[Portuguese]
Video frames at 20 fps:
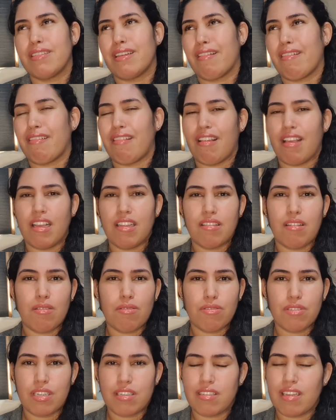essa aqui,
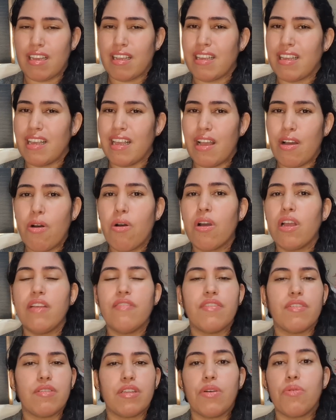nossa, essa aqui é
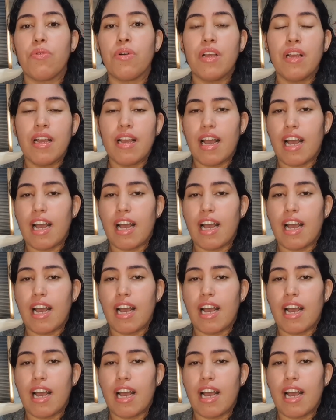horrível. Não.